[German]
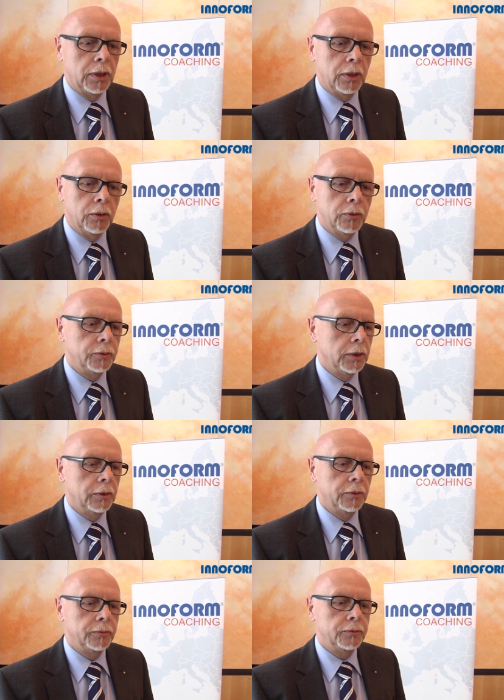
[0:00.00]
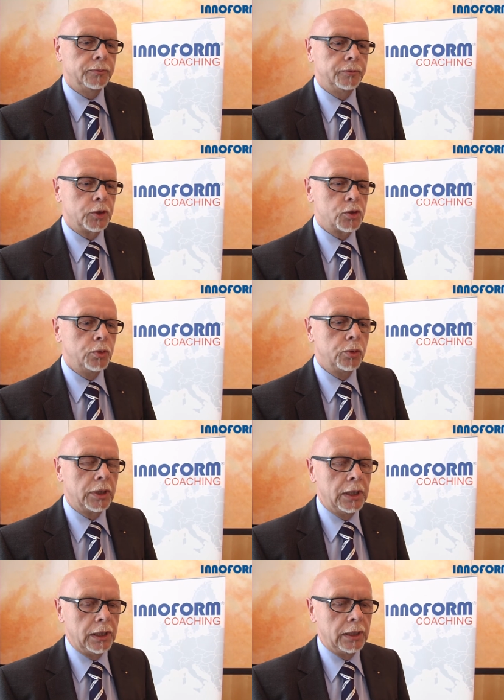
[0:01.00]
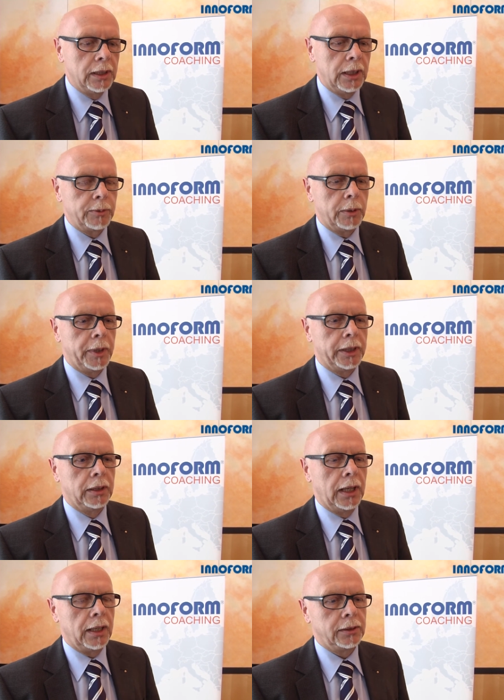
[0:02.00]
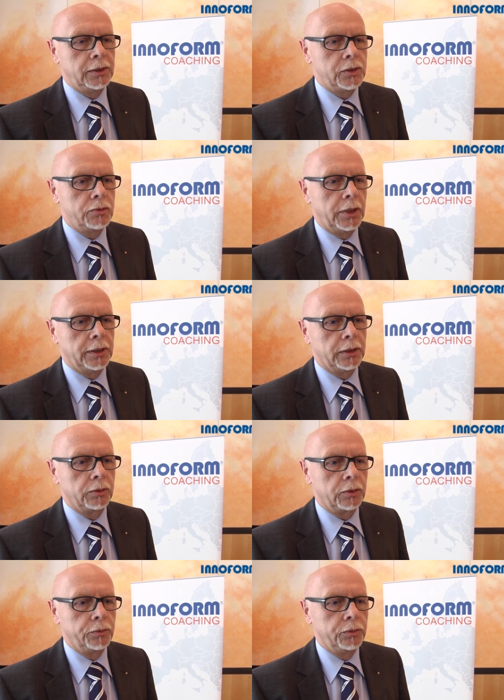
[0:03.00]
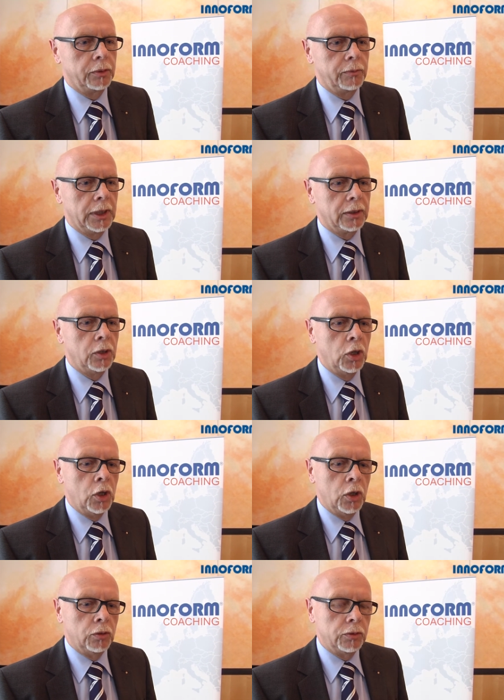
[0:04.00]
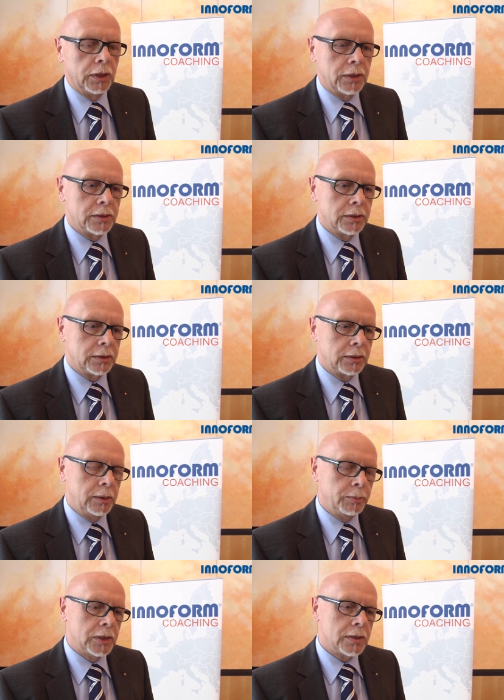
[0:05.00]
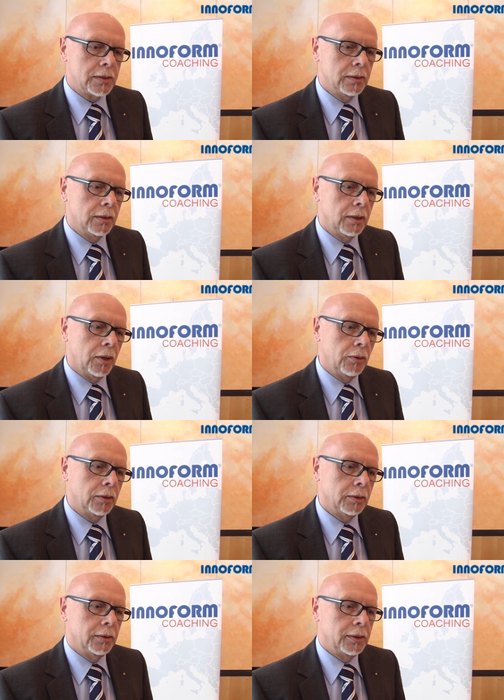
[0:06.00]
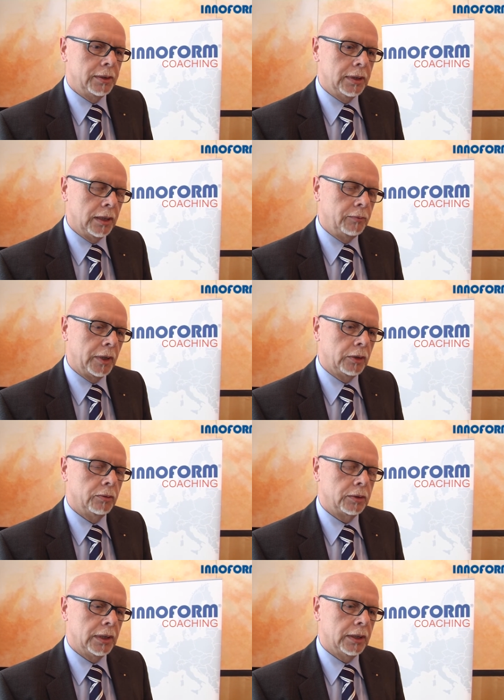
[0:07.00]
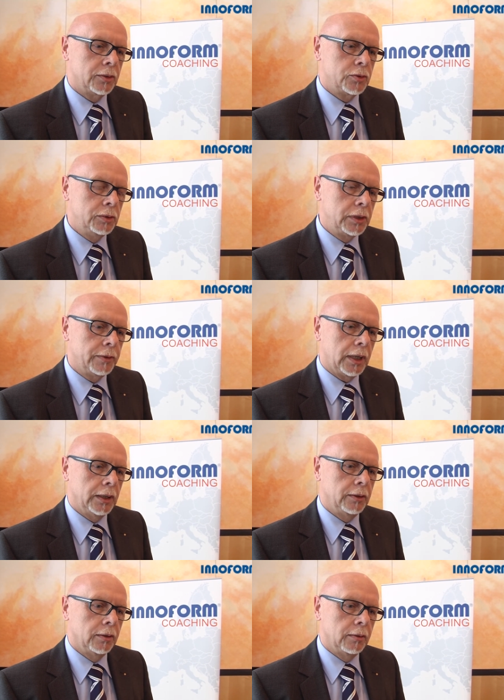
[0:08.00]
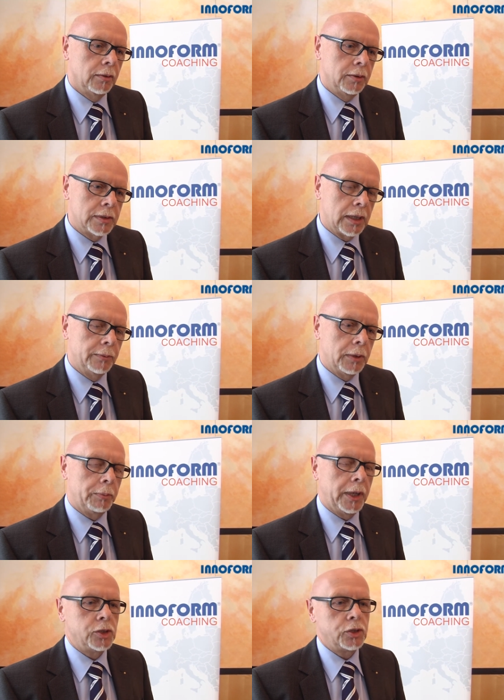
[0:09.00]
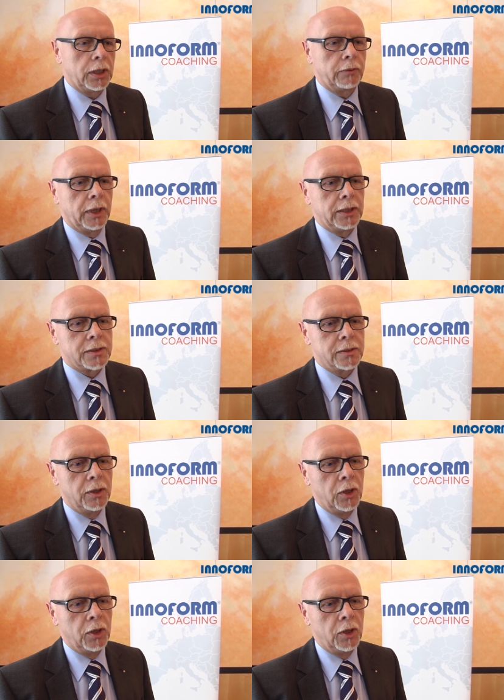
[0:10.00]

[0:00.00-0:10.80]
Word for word: auf äh, Verzug innerhalb der beiden Lagen, die zueinander geführt werden. Und da gibt es äh, auch äh, in der Entwicklung der Zulieferanten in Sachen der Breitstreckwalzen